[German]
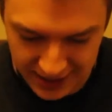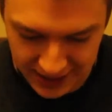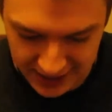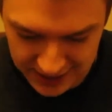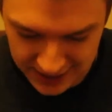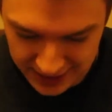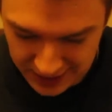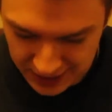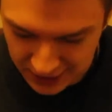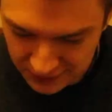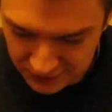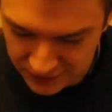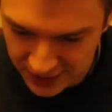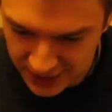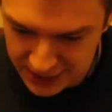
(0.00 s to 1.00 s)
Gel,
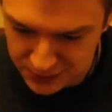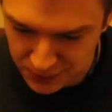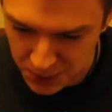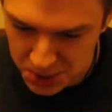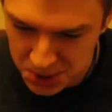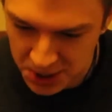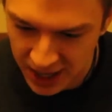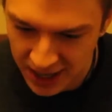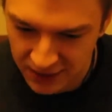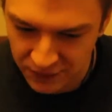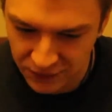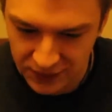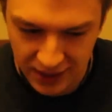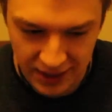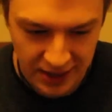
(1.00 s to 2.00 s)
Face Wash, Shave
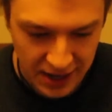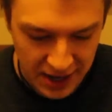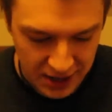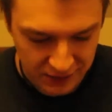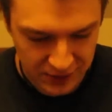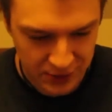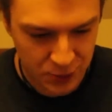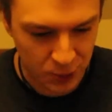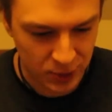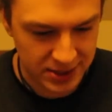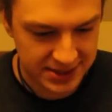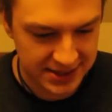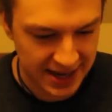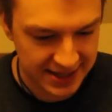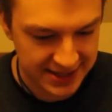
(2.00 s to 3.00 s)
Gel. Wie cool
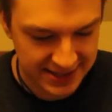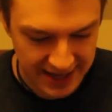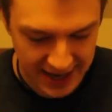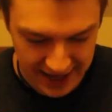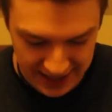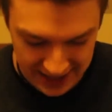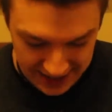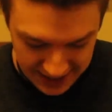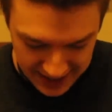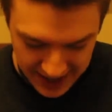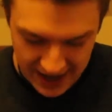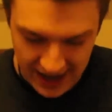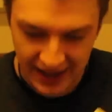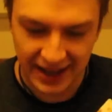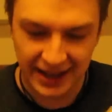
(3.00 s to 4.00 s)
ist das
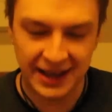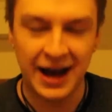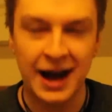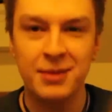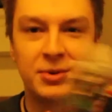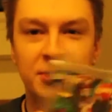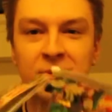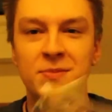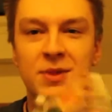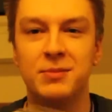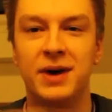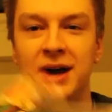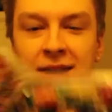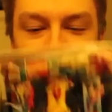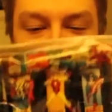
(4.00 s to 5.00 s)
denn? Ich habe,
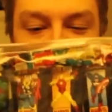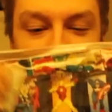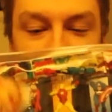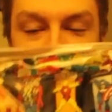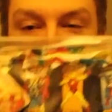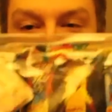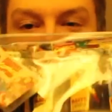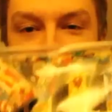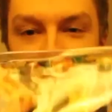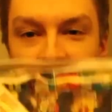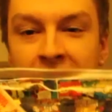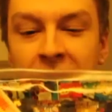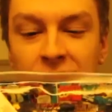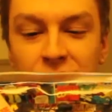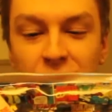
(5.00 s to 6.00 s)
meine Damen und Herren, wer
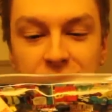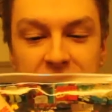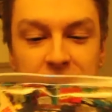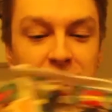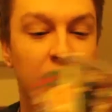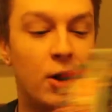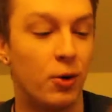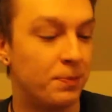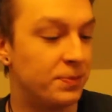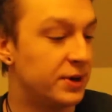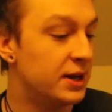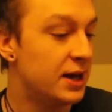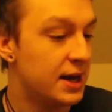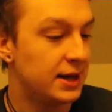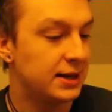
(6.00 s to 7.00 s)
kann von sich
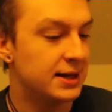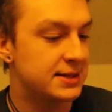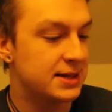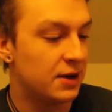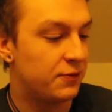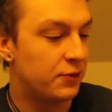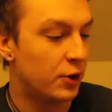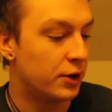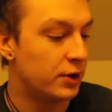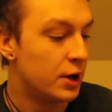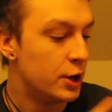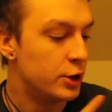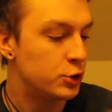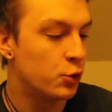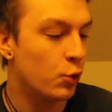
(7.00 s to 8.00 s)
behaupten, dass er von
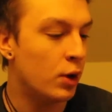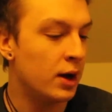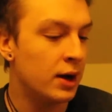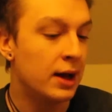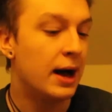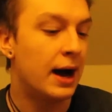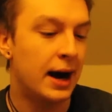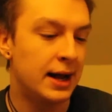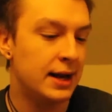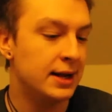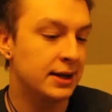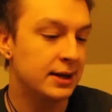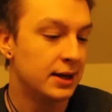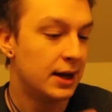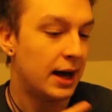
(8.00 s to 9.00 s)
Thor,
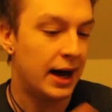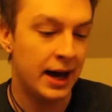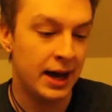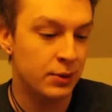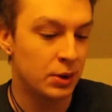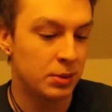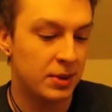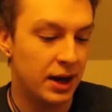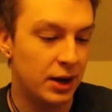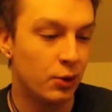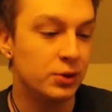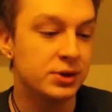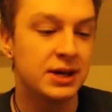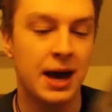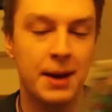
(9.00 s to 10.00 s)
Hulk Iron Man
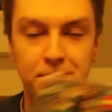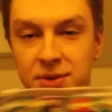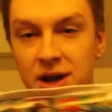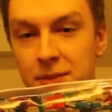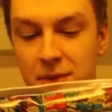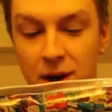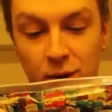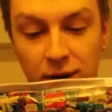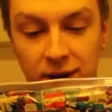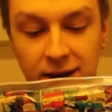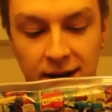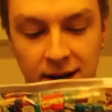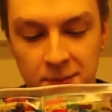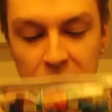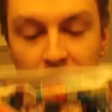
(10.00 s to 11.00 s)
und Captain
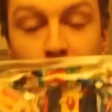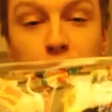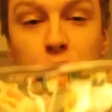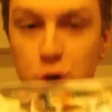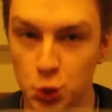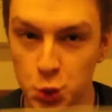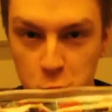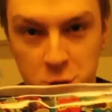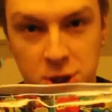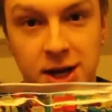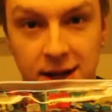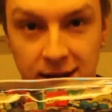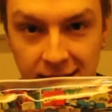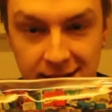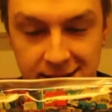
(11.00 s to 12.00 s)
America
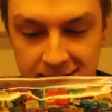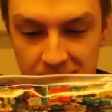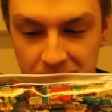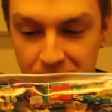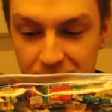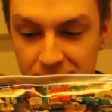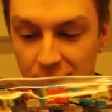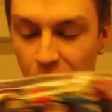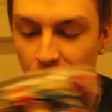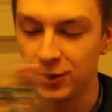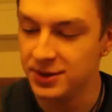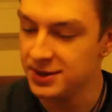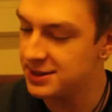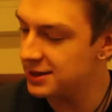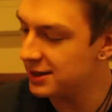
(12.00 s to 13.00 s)
Duschgel hat.
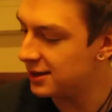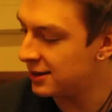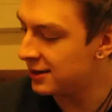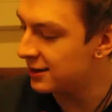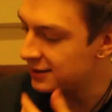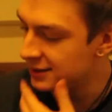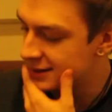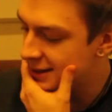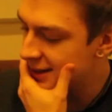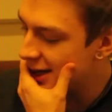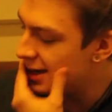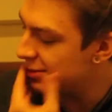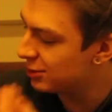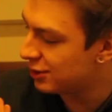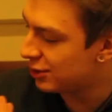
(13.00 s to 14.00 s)
Und äh,
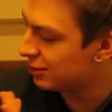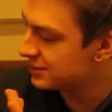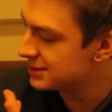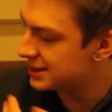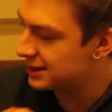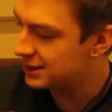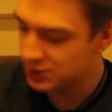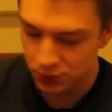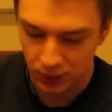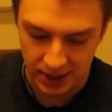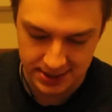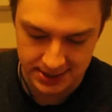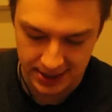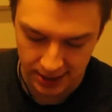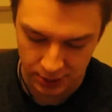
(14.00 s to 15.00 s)
Creme, um sich zu
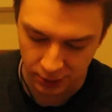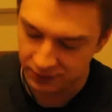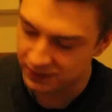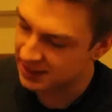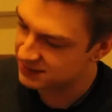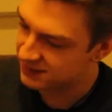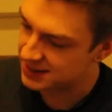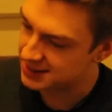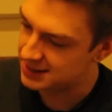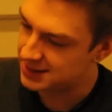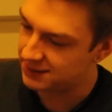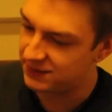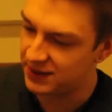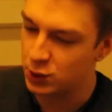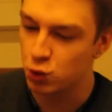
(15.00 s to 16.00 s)
rasieren und was weiß ich
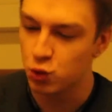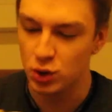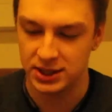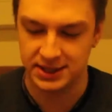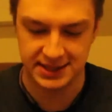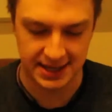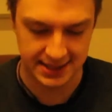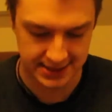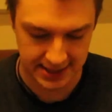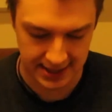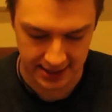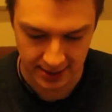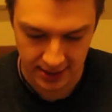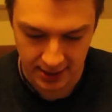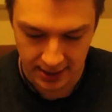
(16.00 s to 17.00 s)
nicht. Wie cool ist das
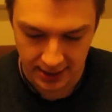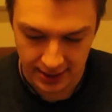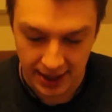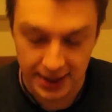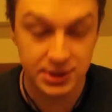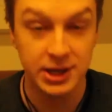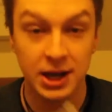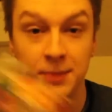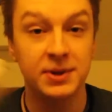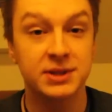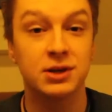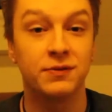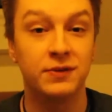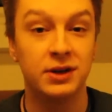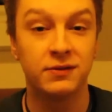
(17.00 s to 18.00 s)
denn? Also ich habe
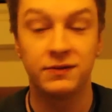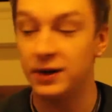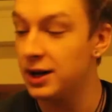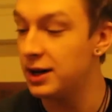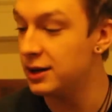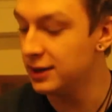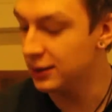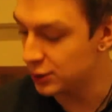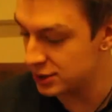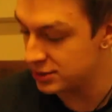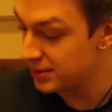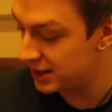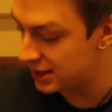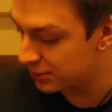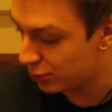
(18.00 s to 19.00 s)
jetzt auf jeden Fall
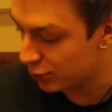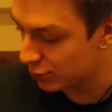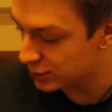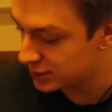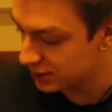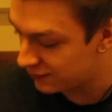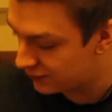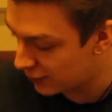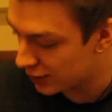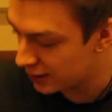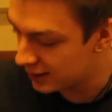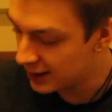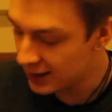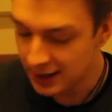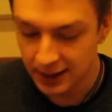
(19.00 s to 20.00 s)
Kosmetikprodukte
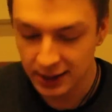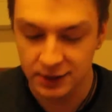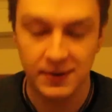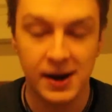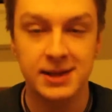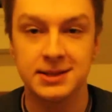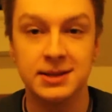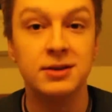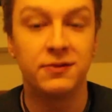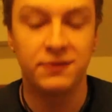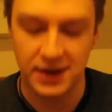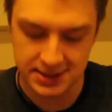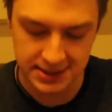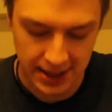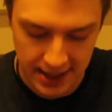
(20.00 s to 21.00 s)
von quasi
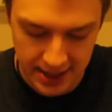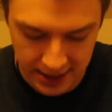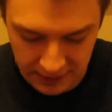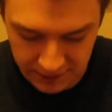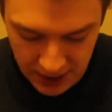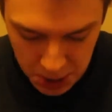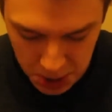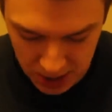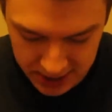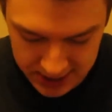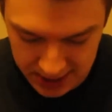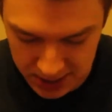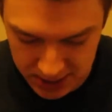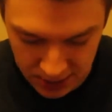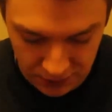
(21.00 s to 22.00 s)
fast allen Avengers.
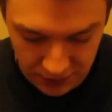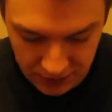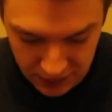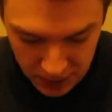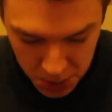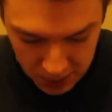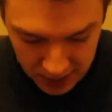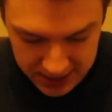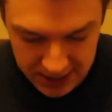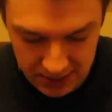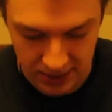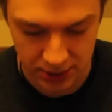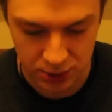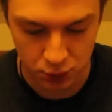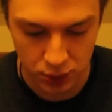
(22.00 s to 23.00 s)
Das ist auf jeden Fall schon mal
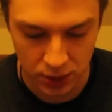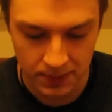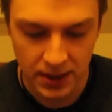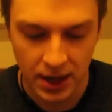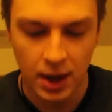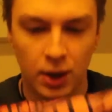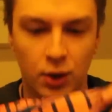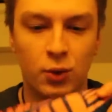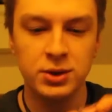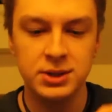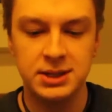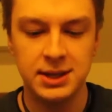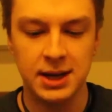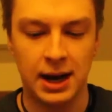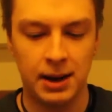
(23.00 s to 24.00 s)
ziemlich cool. Und
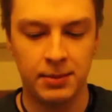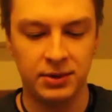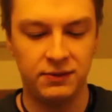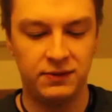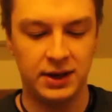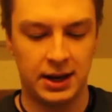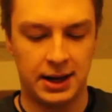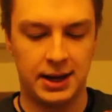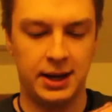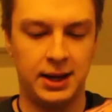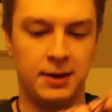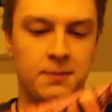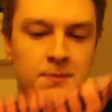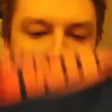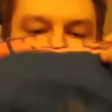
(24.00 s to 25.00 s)
hier haben wir
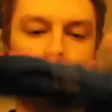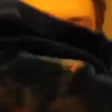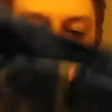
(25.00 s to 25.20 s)
ein...